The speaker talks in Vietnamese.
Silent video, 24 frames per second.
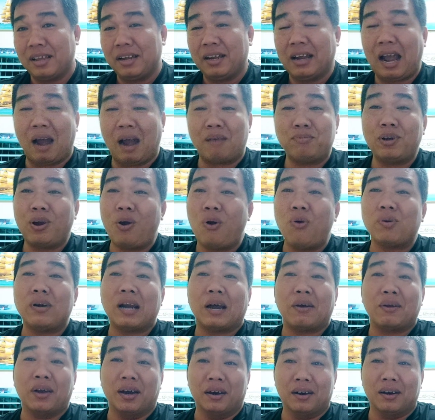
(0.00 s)
không có hút
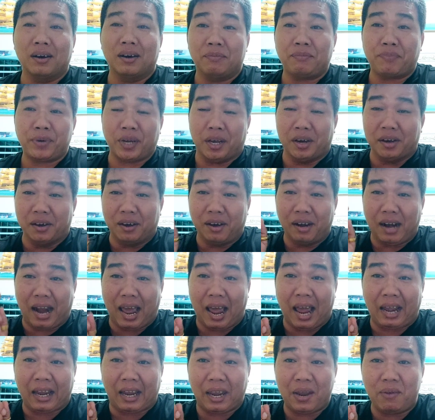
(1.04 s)
nào ngừa ngừa
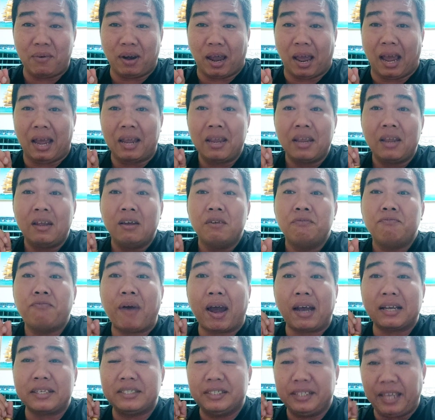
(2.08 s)
là kêu là
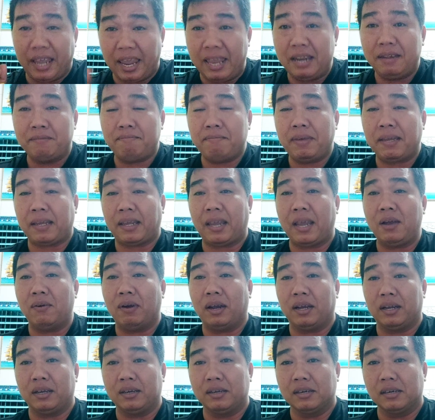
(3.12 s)
vaccine mới kêu
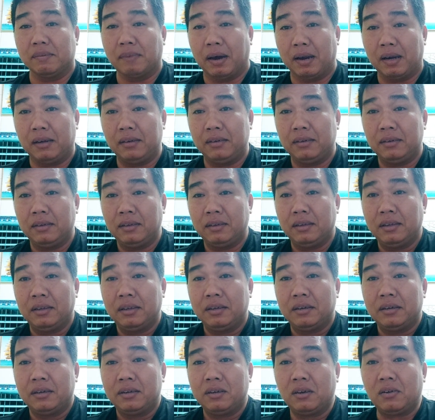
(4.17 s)
là ngừa bệnh
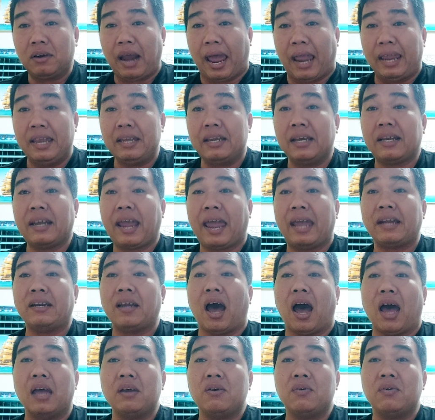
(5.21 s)
nó đẩy cái kháng
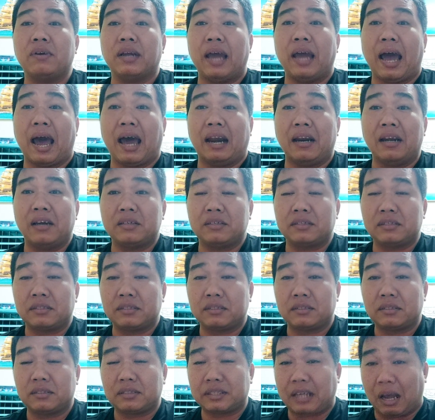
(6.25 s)
thể con gà nó
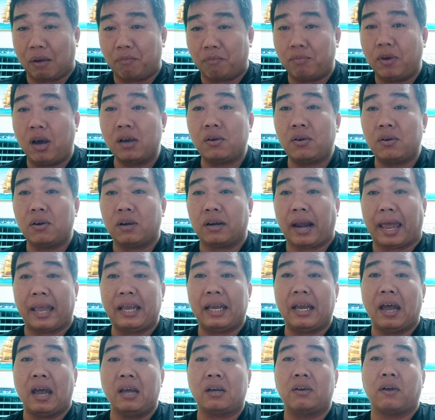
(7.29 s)
công thức của nó đẩy
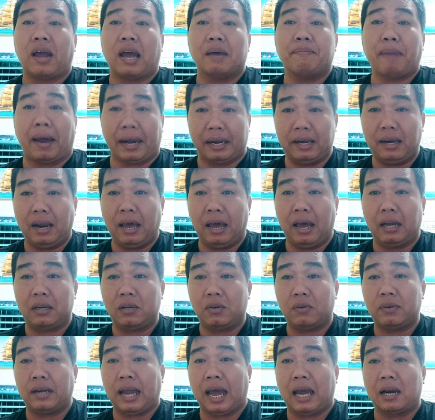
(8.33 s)
cái thể con gà mạnh lên
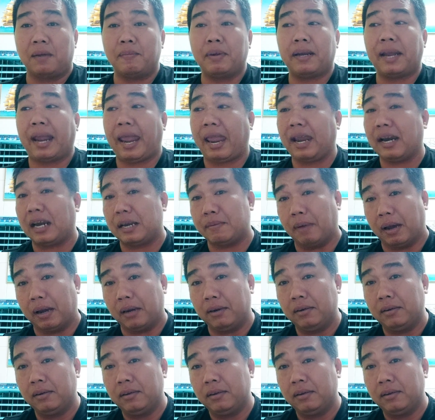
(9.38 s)
con gà nó mới kháng lại bệnh